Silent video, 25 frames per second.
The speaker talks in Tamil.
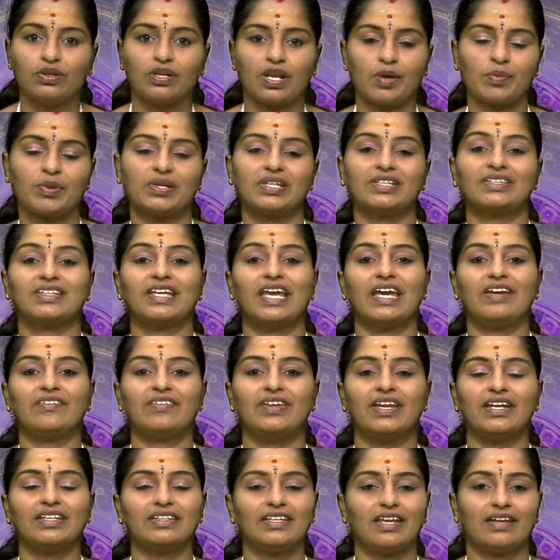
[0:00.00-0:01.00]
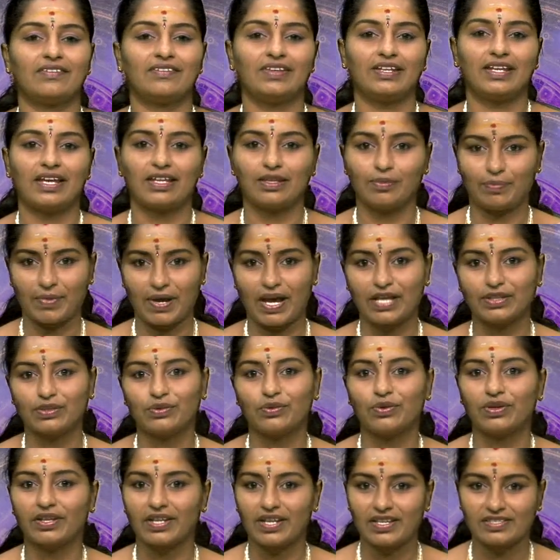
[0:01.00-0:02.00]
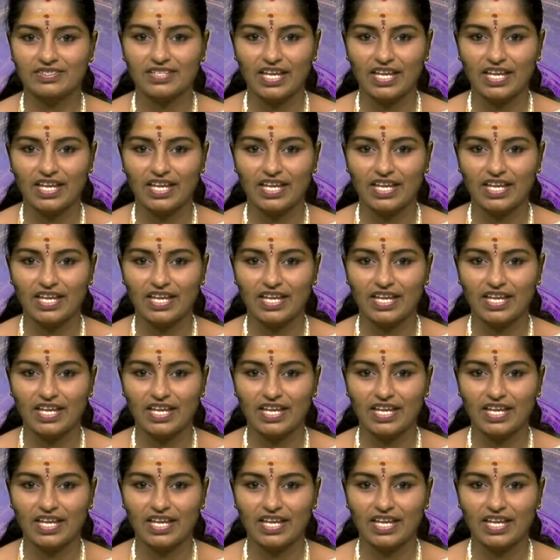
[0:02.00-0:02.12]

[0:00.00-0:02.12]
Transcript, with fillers: நமக்கு தேவையே தேவையில்லையே அதை பார்த்த உடனே